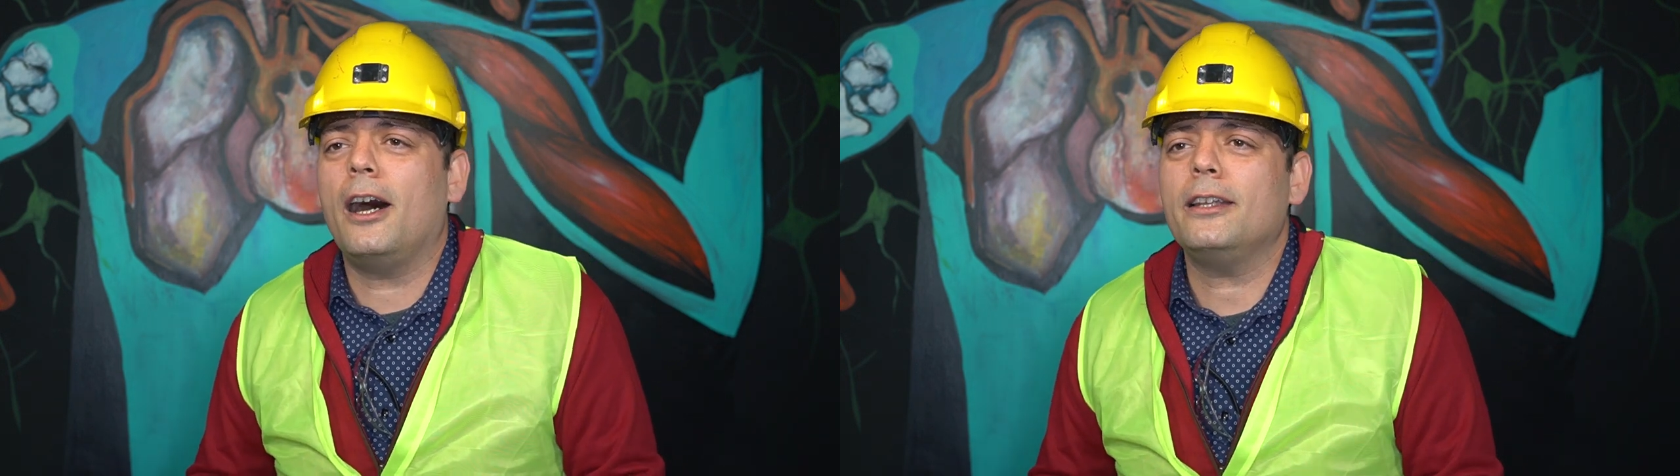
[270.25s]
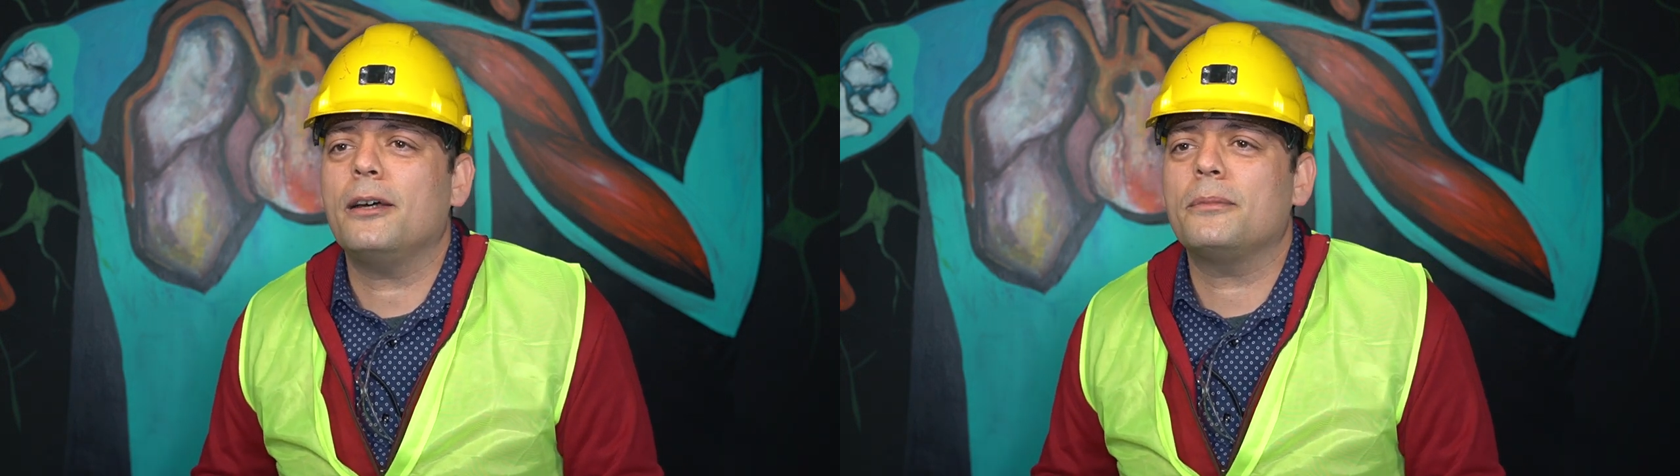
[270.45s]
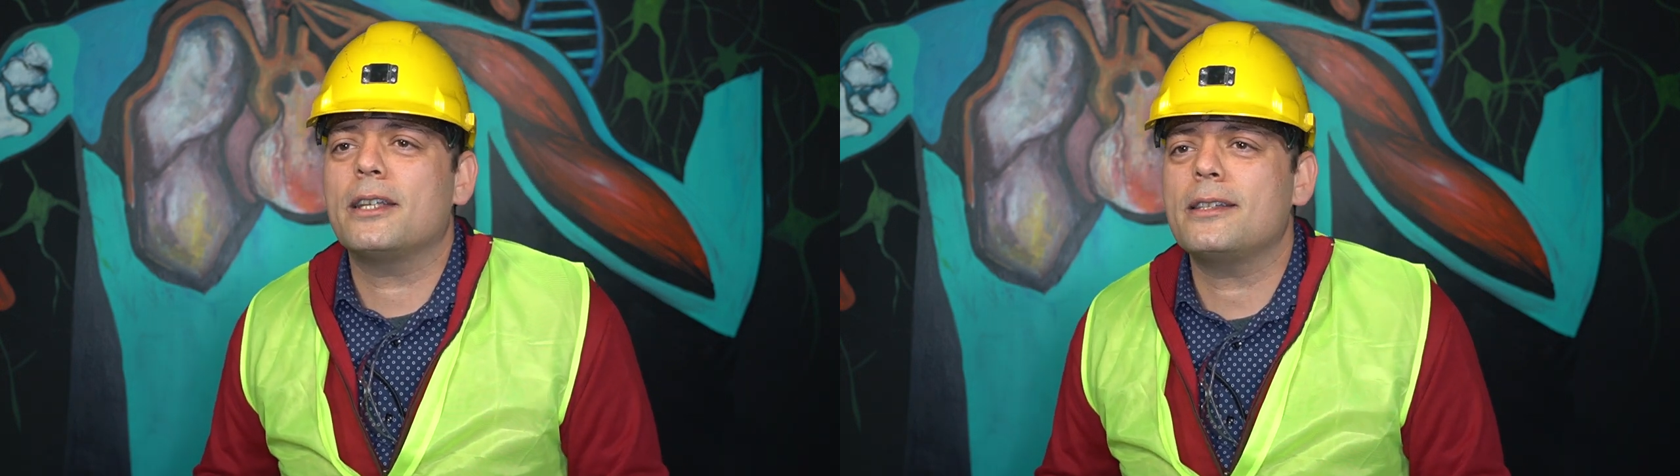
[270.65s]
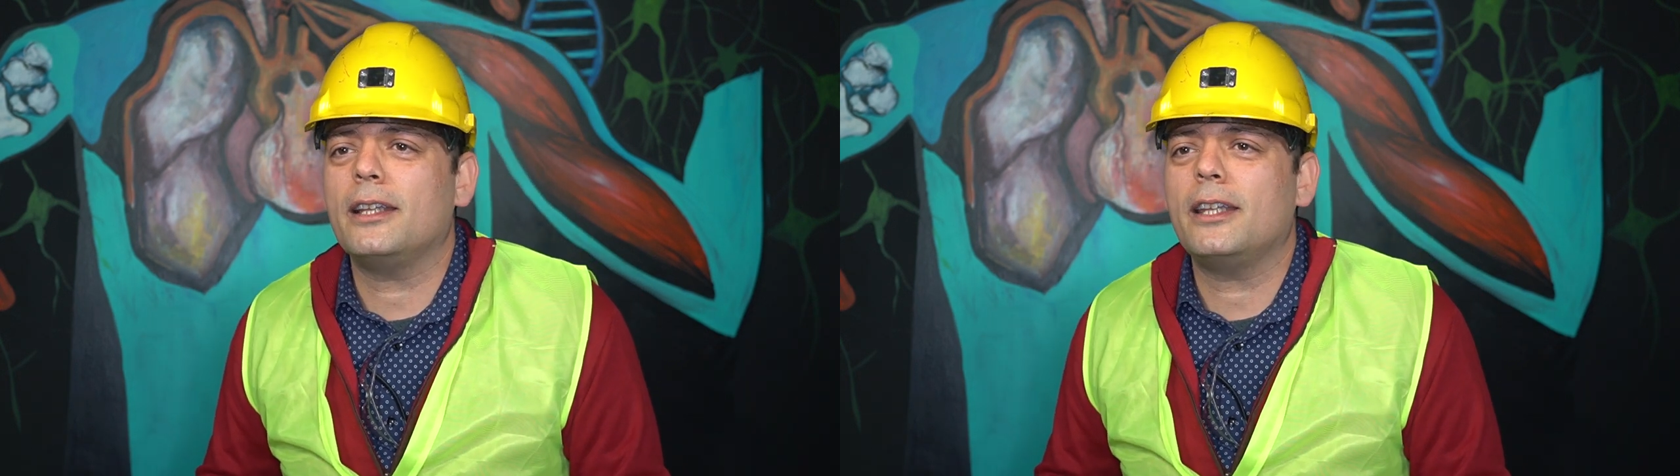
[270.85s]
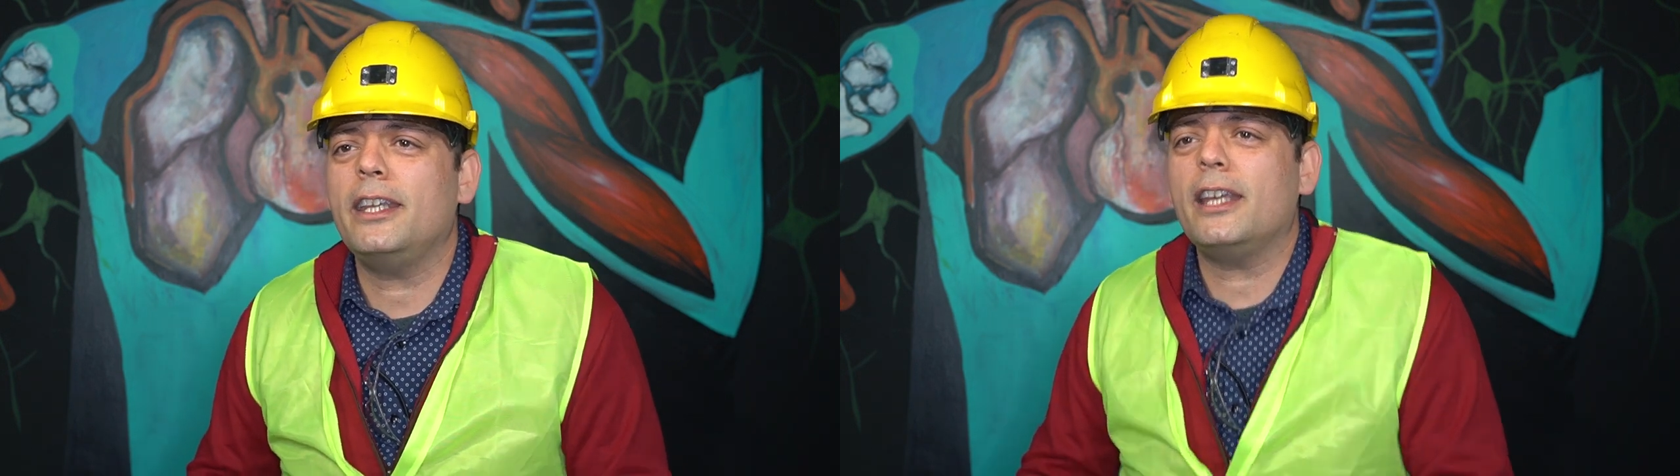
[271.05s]
adamlar
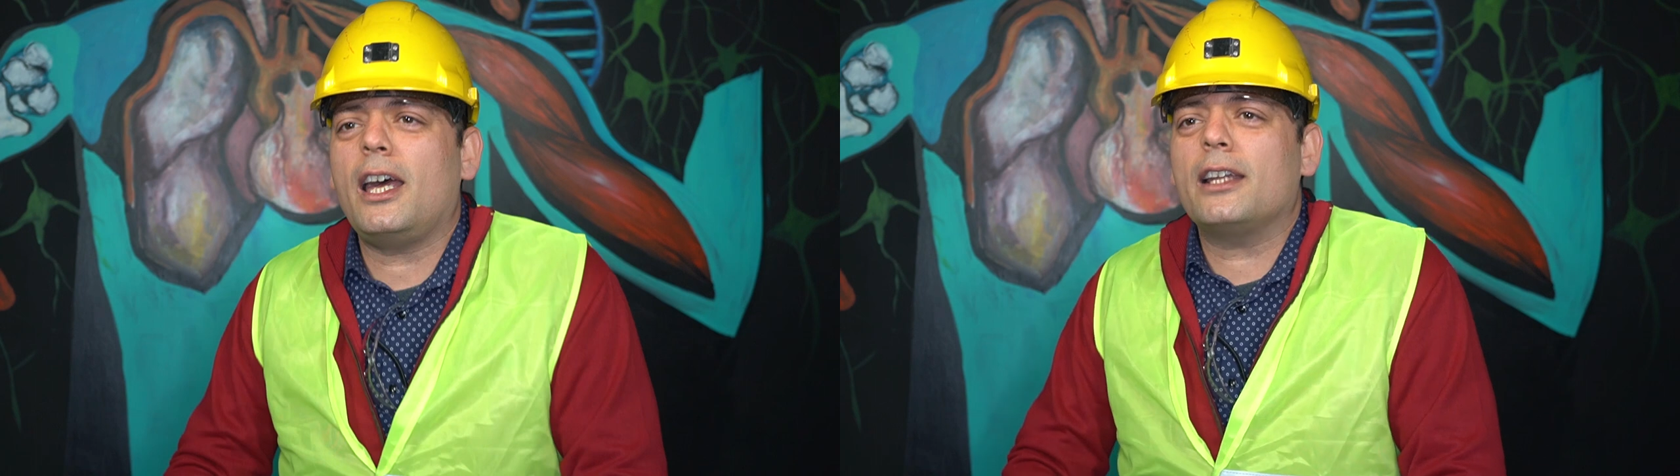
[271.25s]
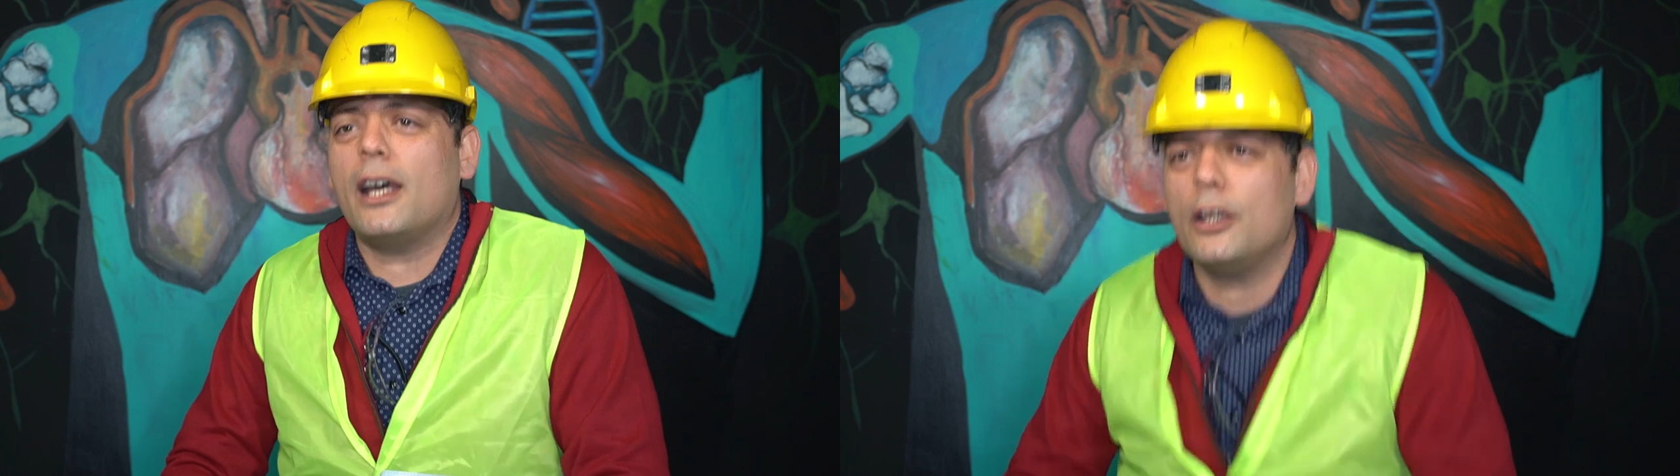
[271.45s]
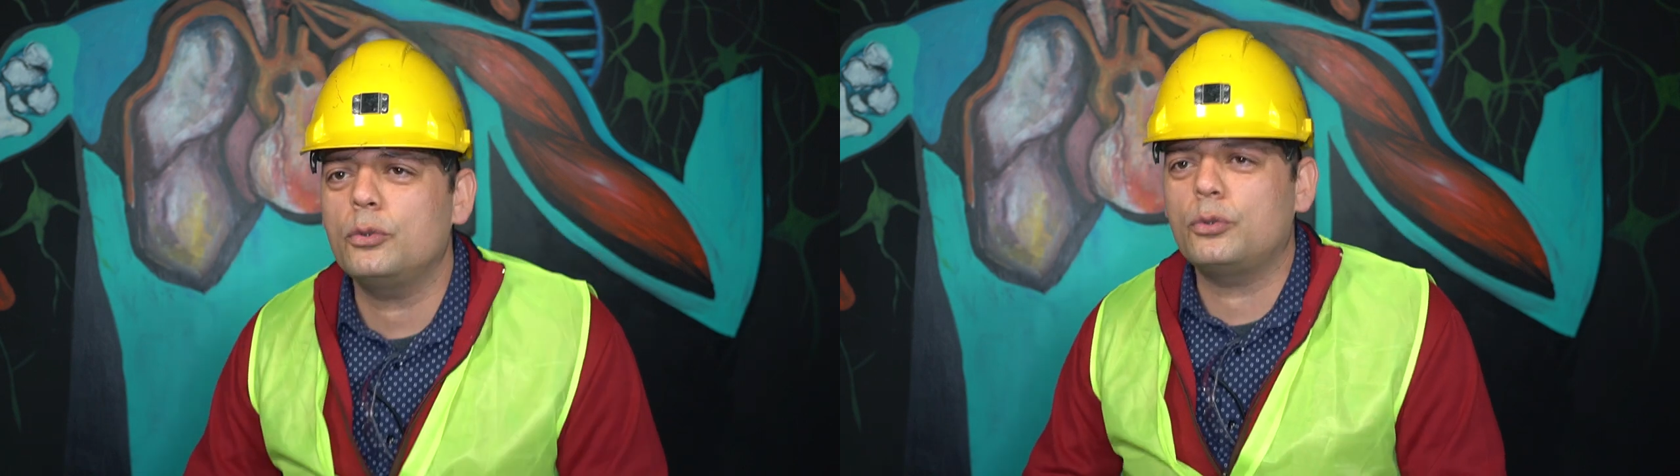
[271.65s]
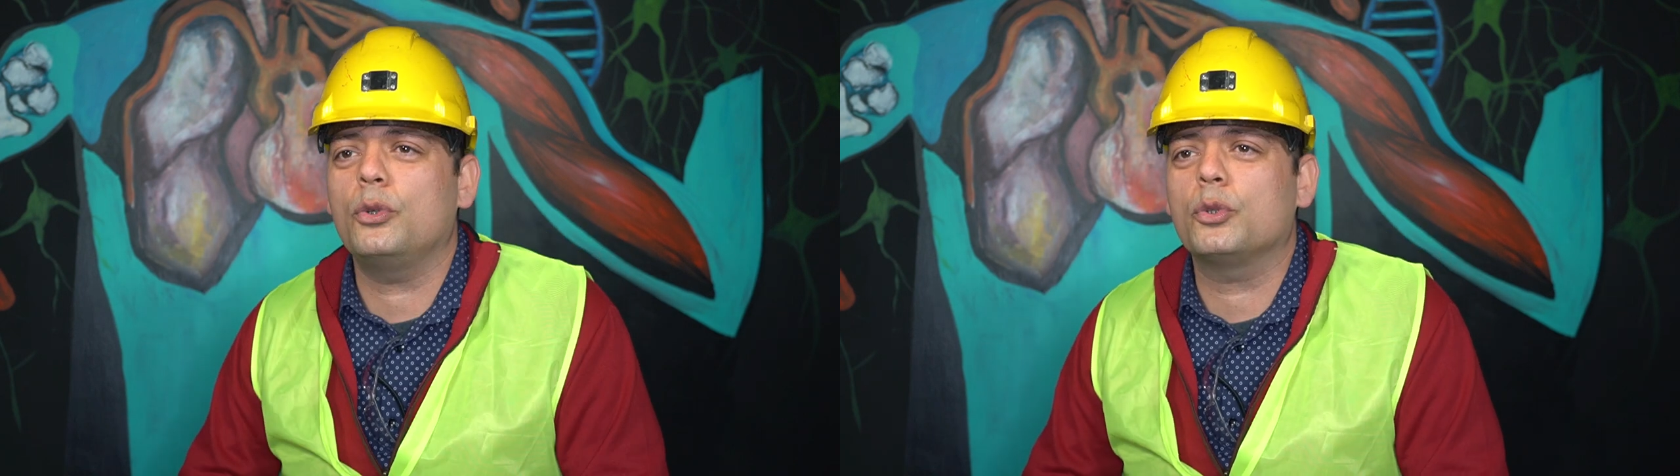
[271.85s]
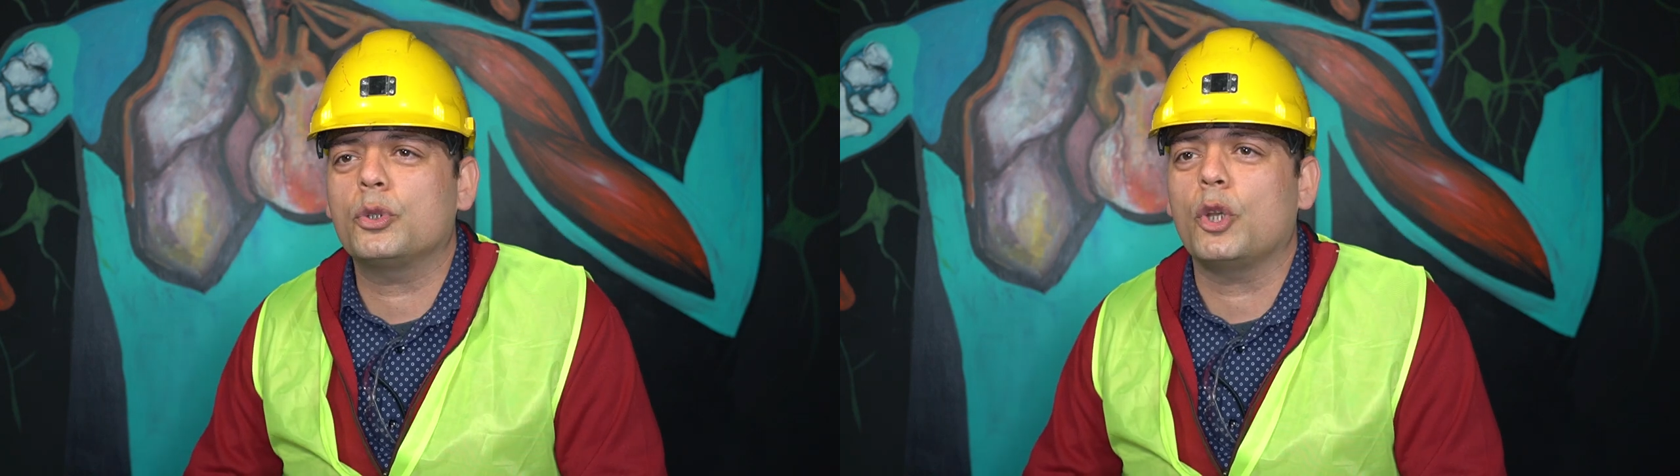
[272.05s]
zaten yanardağın
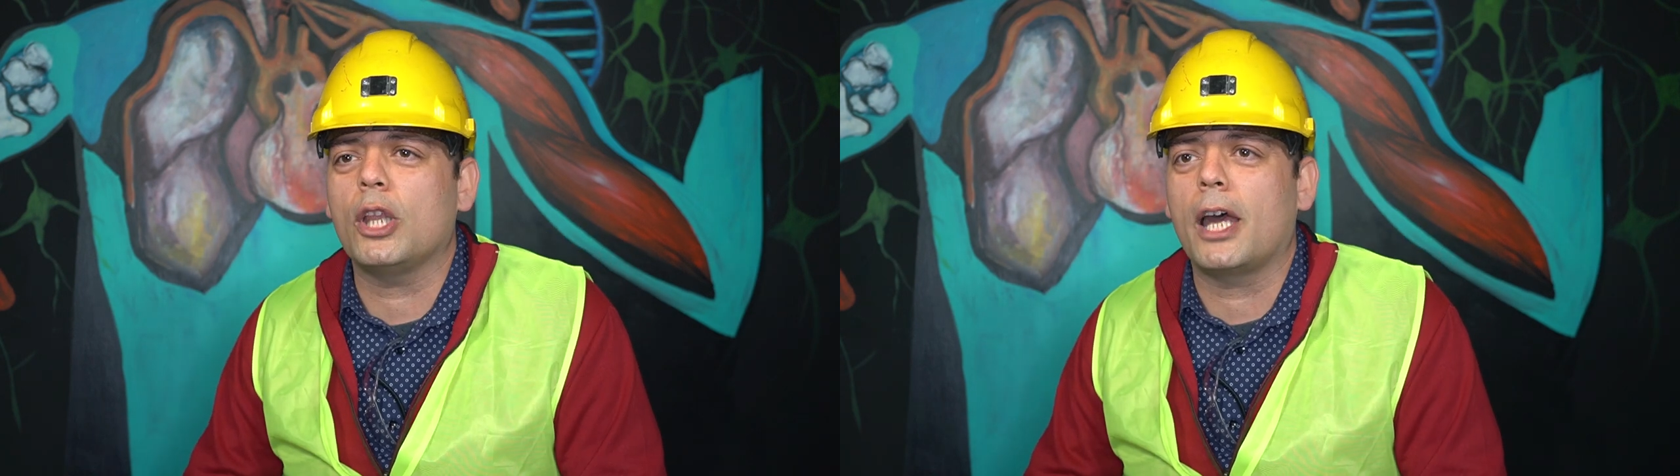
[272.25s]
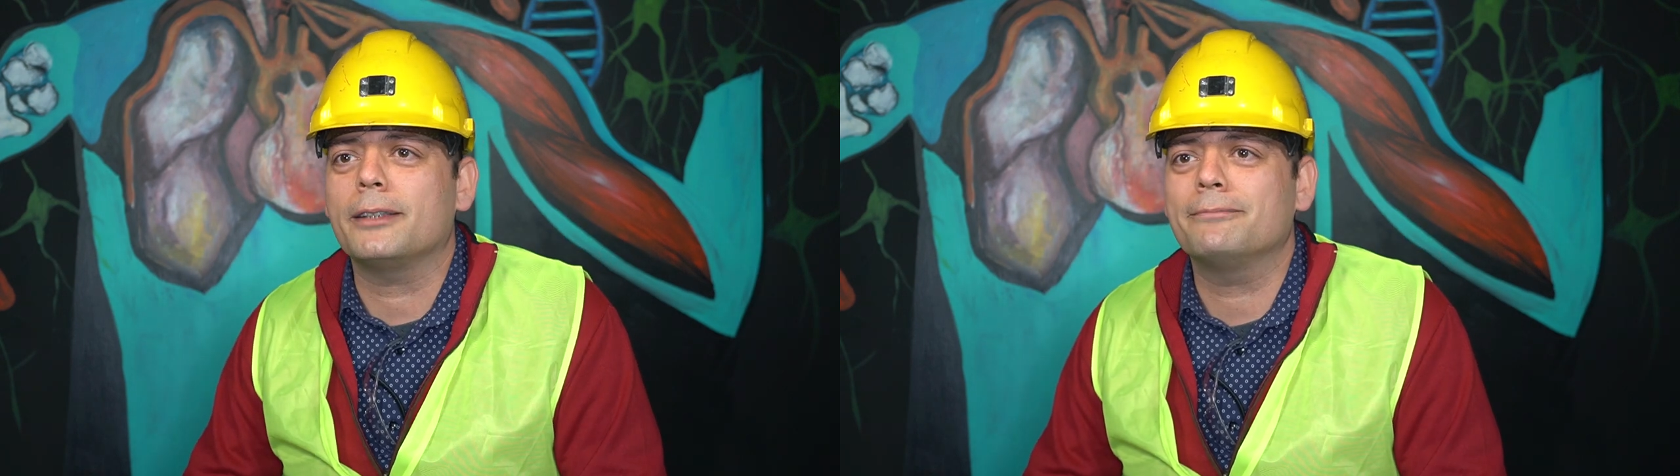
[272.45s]
üstüne oturuyorlar.